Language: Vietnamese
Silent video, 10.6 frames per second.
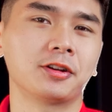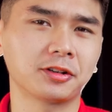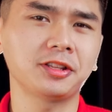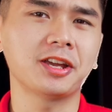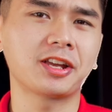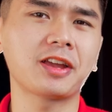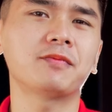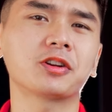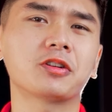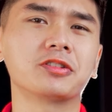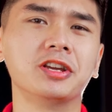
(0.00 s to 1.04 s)
Có thể anh em
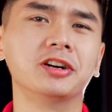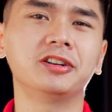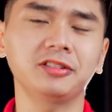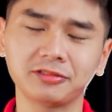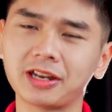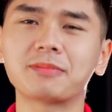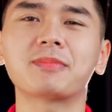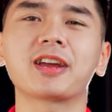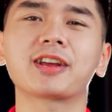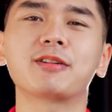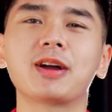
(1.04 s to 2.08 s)
vẫn còn nhớ, năm
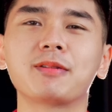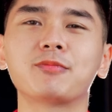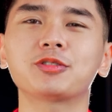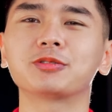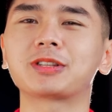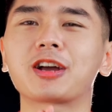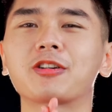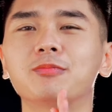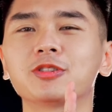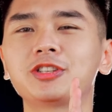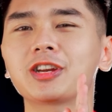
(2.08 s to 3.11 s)
2021 chúng ta có
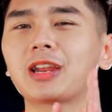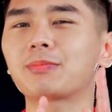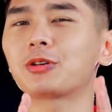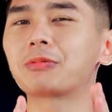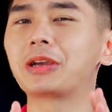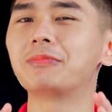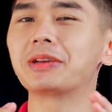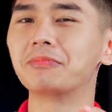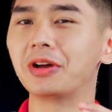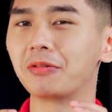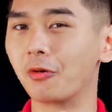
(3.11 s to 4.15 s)
một chiếc laptop
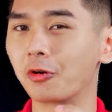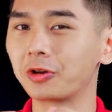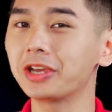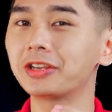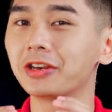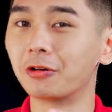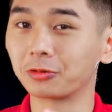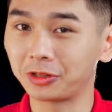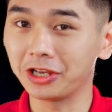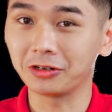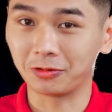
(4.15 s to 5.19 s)
gaming 14 inch đầu
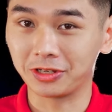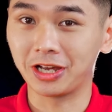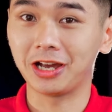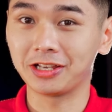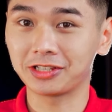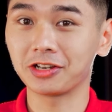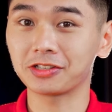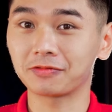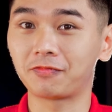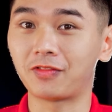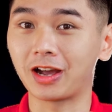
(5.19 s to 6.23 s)
tiên của nhà
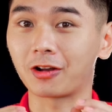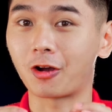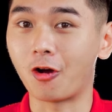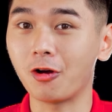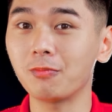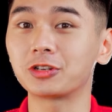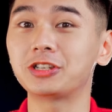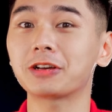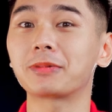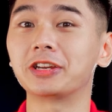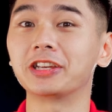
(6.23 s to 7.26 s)
Asus và có một
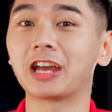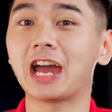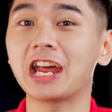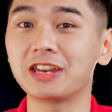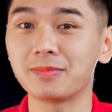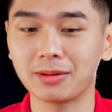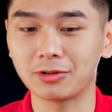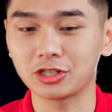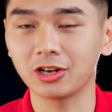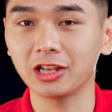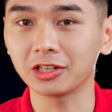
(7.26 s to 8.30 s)
chiếc màn hình anime
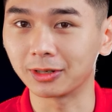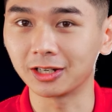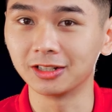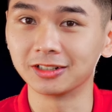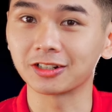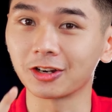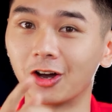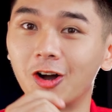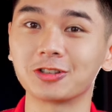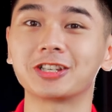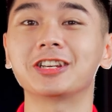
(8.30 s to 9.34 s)
Magic LED ở mặt lưng,
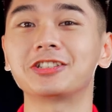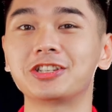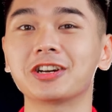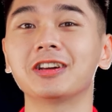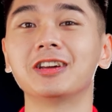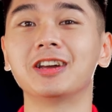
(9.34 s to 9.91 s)
đó chính là chiếc